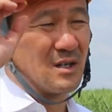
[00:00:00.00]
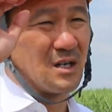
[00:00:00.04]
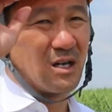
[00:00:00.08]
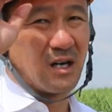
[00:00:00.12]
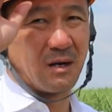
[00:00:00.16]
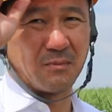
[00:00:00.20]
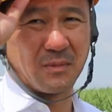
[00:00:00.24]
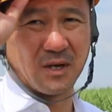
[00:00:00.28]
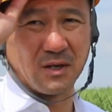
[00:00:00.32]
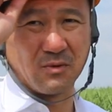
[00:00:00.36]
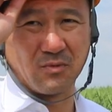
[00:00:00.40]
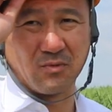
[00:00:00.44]

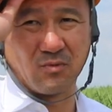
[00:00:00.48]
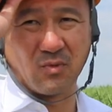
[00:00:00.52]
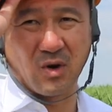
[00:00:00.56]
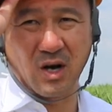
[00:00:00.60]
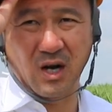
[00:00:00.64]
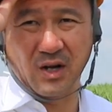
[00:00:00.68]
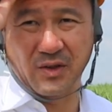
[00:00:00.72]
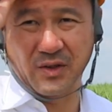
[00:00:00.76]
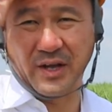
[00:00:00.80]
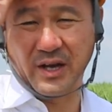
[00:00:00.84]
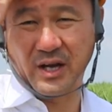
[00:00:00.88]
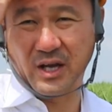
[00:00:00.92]
あんまり
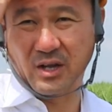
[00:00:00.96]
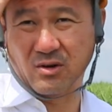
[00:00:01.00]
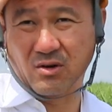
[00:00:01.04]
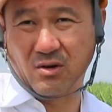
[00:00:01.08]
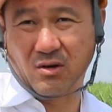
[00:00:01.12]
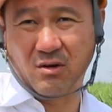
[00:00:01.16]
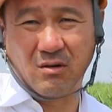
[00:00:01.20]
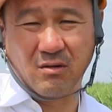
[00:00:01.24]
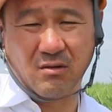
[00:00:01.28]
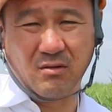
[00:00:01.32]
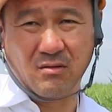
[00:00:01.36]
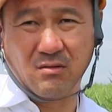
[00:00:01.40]
分かんないけ
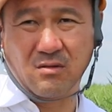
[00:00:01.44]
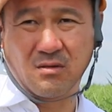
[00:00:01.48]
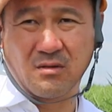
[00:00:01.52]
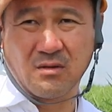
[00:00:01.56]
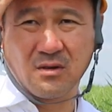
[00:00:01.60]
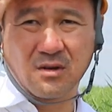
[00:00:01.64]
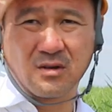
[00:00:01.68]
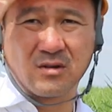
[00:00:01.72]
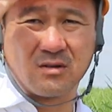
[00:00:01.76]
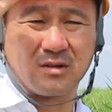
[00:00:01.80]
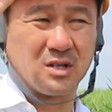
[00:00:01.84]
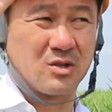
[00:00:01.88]
ど
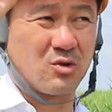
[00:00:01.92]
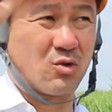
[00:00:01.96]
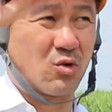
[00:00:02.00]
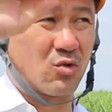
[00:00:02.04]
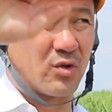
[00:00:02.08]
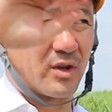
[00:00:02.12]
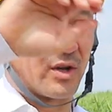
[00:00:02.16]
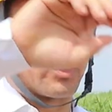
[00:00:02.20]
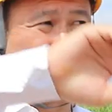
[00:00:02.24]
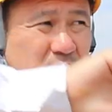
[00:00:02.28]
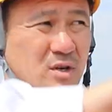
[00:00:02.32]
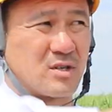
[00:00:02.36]
飲
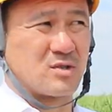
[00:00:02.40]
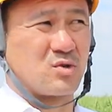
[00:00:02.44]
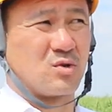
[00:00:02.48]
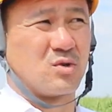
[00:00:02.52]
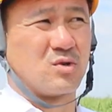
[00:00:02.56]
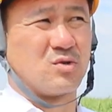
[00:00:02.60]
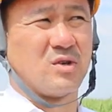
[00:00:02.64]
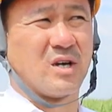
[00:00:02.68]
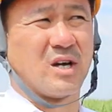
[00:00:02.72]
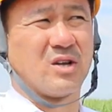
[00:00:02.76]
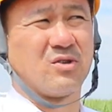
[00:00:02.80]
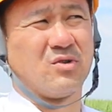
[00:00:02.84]
んだとかそ
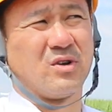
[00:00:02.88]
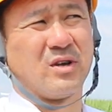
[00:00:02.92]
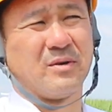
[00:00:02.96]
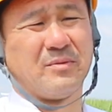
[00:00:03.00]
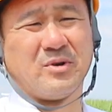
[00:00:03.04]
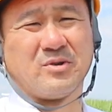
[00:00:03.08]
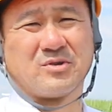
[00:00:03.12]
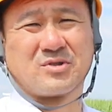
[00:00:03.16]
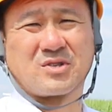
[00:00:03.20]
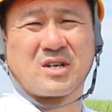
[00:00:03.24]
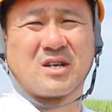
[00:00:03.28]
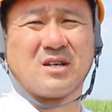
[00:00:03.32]
れぐらいの
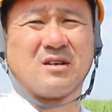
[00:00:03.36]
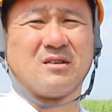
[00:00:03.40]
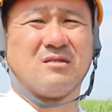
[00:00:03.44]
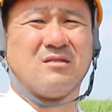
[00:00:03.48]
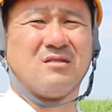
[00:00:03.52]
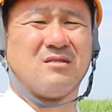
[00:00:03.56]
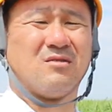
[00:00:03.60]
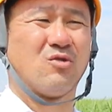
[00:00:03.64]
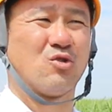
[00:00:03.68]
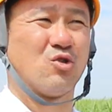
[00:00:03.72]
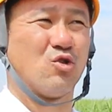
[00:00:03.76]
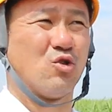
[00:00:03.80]
レベルしか
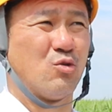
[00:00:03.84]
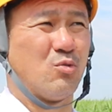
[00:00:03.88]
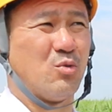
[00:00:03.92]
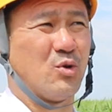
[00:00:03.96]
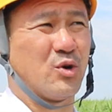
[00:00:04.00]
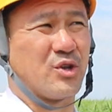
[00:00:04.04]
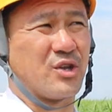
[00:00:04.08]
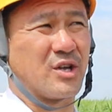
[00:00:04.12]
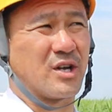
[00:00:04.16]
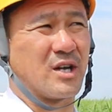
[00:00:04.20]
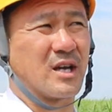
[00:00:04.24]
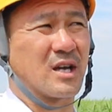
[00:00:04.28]
俺
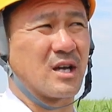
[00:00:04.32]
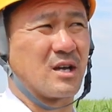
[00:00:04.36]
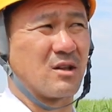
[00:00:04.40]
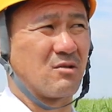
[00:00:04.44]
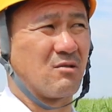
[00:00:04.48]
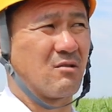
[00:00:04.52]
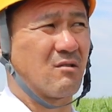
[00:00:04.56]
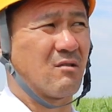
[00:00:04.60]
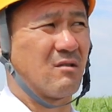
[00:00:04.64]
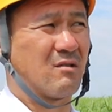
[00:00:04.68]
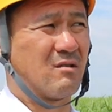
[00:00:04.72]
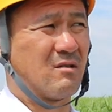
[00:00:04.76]
覚えてないけ
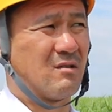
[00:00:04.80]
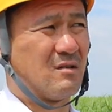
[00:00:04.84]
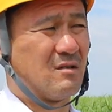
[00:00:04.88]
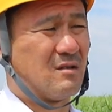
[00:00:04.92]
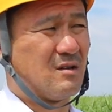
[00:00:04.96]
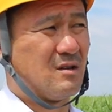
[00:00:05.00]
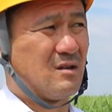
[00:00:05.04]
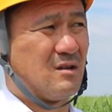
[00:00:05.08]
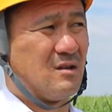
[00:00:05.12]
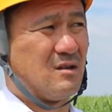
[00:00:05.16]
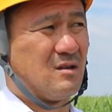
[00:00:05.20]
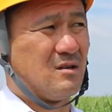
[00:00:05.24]
ど、
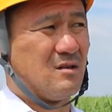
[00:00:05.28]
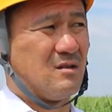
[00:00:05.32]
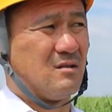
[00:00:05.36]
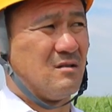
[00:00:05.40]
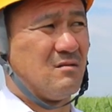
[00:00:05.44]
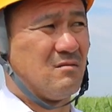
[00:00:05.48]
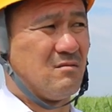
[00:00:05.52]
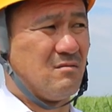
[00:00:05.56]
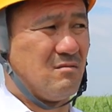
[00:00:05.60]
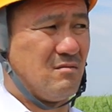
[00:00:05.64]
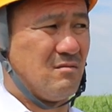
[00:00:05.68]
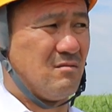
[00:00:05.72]

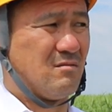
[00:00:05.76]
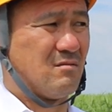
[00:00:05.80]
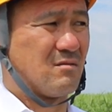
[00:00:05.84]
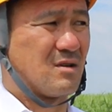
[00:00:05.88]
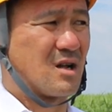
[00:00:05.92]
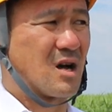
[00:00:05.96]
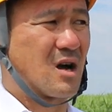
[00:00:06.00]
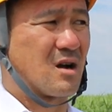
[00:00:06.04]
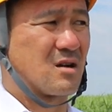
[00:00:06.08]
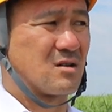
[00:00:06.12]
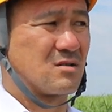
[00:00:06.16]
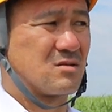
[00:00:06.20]
う
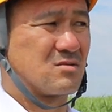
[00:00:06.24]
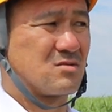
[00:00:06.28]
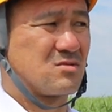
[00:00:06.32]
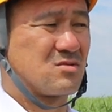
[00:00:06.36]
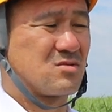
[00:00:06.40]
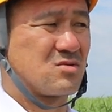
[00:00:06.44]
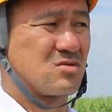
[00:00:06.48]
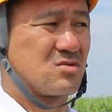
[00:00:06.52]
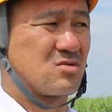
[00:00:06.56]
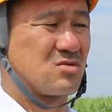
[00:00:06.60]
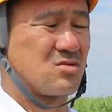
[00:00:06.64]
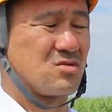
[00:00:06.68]
ん、なんか
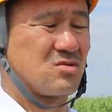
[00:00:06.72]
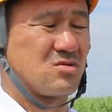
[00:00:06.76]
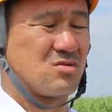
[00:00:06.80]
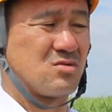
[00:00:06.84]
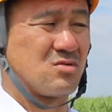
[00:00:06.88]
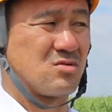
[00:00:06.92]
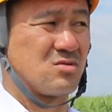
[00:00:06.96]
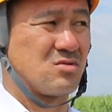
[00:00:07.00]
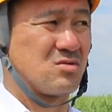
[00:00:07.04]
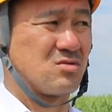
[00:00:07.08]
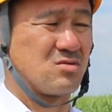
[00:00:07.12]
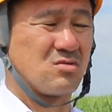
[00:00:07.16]

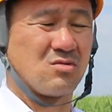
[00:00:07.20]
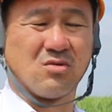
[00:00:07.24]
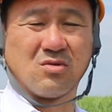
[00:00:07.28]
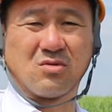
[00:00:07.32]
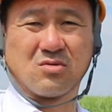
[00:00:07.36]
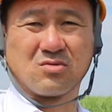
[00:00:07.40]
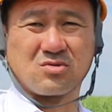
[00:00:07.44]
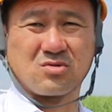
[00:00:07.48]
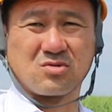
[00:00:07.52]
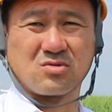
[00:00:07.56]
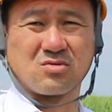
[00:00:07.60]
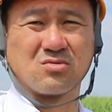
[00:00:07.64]
すご
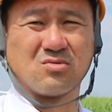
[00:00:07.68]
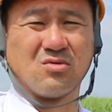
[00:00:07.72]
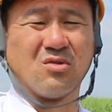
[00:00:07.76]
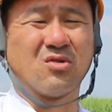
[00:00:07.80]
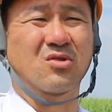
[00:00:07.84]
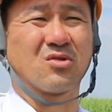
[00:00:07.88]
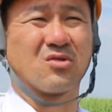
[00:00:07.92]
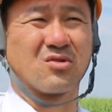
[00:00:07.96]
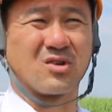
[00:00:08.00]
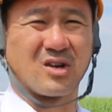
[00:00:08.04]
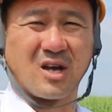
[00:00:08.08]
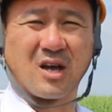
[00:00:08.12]
す
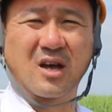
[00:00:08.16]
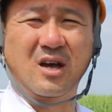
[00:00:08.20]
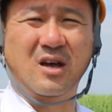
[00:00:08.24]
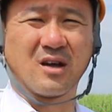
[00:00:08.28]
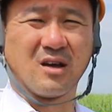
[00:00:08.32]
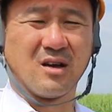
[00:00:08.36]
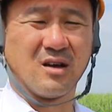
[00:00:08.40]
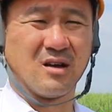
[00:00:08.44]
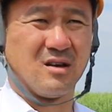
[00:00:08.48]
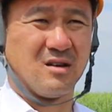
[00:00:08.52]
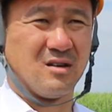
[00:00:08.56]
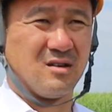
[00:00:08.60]
ごいよね、
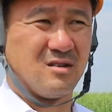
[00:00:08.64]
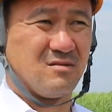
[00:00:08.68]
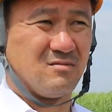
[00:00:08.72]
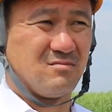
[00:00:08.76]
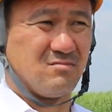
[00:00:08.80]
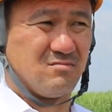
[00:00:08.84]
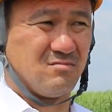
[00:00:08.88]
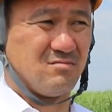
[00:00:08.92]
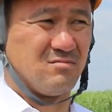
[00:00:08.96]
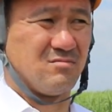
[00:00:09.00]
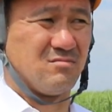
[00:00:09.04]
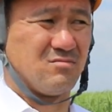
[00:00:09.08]

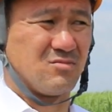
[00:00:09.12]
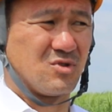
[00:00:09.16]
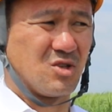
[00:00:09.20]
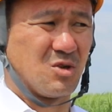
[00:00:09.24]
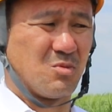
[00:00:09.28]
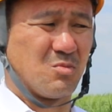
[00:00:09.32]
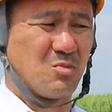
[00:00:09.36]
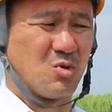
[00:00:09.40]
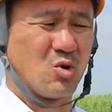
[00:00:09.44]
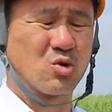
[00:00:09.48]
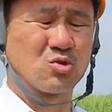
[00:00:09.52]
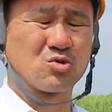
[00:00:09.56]
うん、
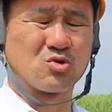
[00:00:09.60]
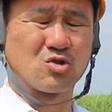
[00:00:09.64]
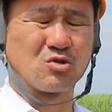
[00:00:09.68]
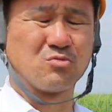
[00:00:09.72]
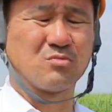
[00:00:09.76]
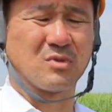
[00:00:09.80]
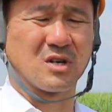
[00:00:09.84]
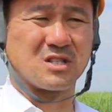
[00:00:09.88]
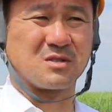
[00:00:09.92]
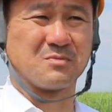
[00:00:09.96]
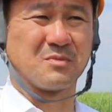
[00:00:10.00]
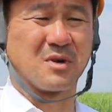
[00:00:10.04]
でももう本当
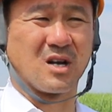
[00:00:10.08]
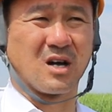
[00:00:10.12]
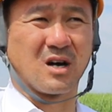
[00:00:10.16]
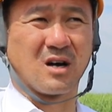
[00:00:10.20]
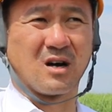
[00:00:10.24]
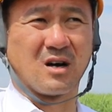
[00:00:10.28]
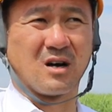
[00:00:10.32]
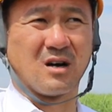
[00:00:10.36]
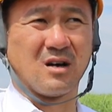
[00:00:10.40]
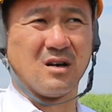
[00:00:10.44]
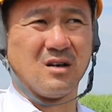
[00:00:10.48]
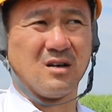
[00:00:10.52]
に真面目
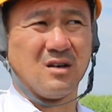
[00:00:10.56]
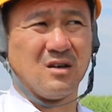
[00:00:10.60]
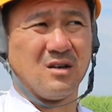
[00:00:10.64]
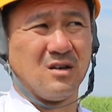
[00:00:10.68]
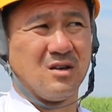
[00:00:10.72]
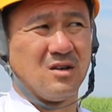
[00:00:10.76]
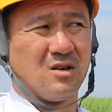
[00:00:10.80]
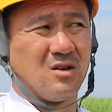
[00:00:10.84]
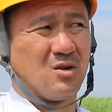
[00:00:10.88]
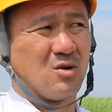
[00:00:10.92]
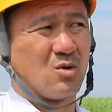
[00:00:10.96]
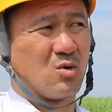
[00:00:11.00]
な
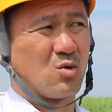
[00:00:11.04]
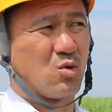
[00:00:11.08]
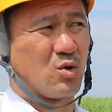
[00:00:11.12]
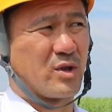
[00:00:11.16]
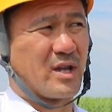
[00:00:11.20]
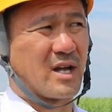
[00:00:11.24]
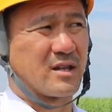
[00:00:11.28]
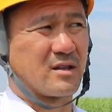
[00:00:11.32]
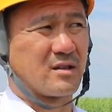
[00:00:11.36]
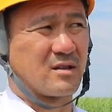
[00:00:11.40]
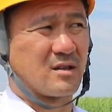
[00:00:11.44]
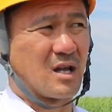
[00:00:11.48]
子
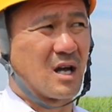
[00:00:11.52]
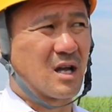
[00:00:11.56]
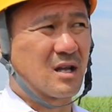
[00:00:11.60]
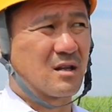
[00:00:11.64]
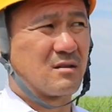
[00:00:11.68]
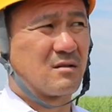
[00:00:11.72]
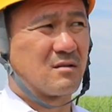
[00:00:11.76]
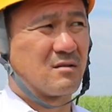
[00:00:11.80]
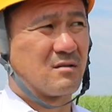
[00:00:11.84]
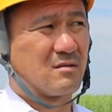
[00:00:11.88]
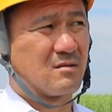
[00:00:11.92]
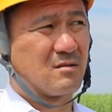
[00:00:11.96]
だったっ
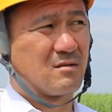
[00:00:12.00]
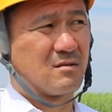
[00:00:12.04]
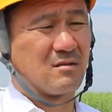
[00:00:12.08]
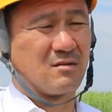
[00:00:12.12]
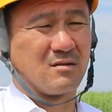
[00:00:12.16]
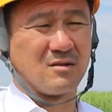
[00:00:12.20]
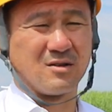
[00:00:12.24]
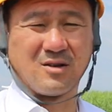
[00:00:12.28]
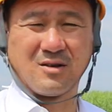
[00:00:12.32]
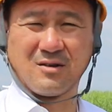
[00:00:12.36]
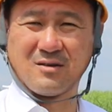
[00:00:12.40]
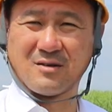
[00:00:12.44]

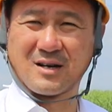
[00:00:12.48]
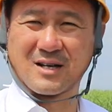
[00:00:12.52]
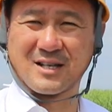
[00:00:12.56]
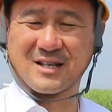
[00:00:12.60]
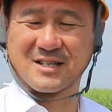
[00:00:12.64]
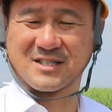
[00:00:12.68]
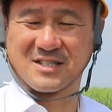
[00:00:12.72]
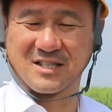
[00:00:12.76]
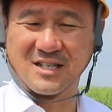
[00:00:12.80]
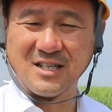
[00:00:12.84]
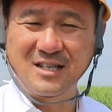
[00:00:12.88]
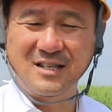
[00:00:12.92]
ていう
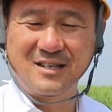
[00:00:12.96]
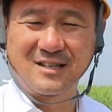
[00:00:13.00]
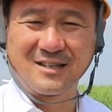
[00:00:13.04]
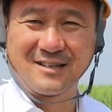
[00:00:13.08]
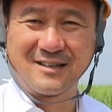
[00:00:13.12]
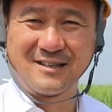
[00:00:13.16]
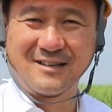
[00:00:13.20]
話